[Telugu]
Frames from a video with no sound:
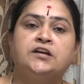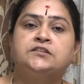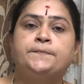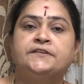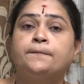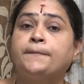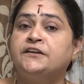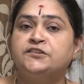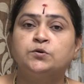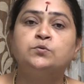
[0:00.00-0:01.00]
లేకపోతే పెద్ద
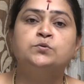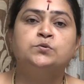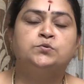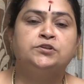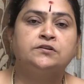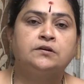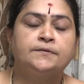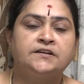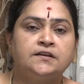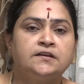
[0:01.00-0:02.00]
పనితో కూడుకుంది
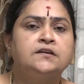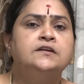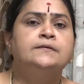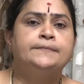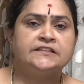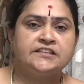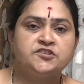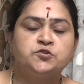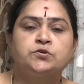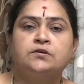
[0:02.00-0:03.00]
కాబట్టి ప్రతి
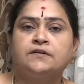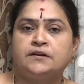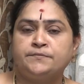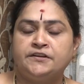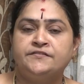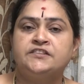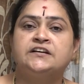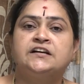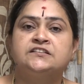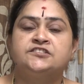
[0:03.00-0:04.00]
శుక్రవారం ఈ
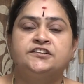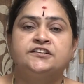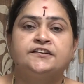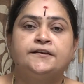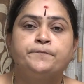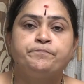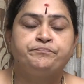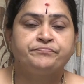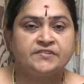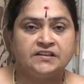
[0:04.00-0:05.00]
విధంగా చేయండి
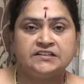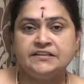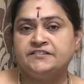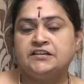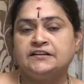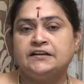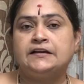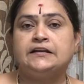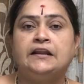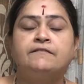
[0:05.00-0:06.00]
ఈ విధంగా
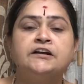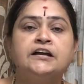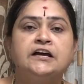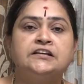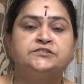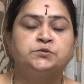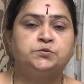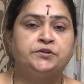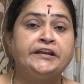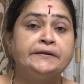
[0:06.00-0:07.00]
లవంగాలతో
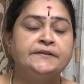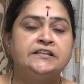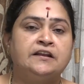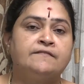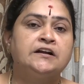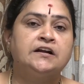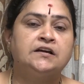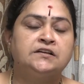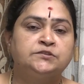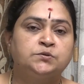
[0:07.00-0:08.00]
ఎనిమిది
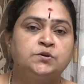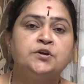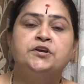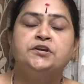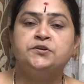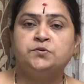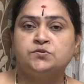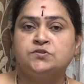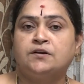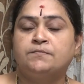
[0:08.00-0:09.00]
లవంగాలతో ఈ
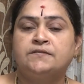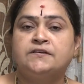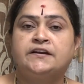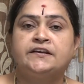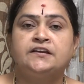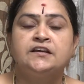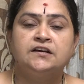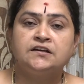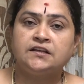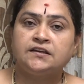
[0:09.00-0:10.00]
రోజున అమ్మవారిని
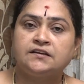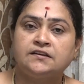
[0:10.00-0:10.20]
అంటే